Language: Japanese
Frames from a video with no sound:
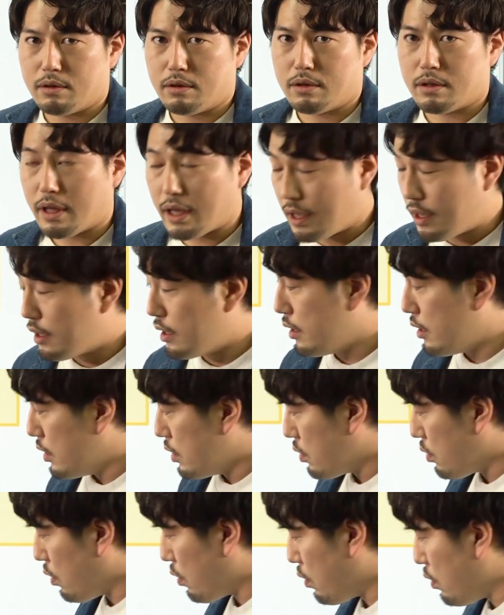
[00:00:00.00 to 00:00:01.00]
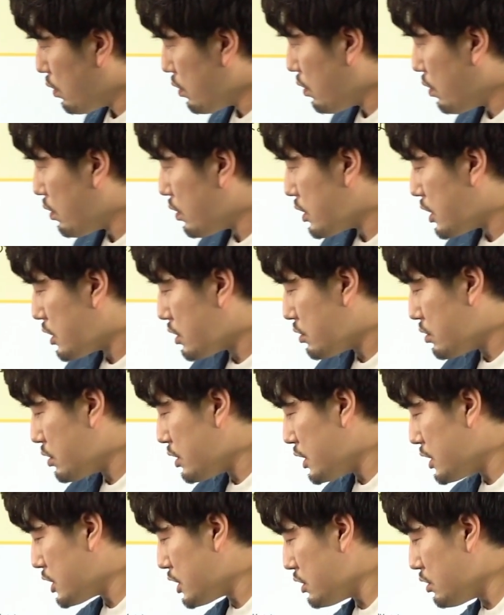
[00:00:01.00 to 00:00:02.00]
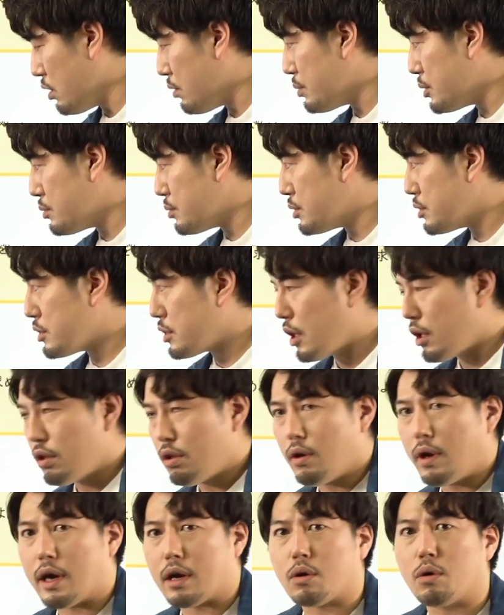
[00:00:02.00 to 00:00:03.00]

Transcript: ね。ここの引くいちの部分っていうのは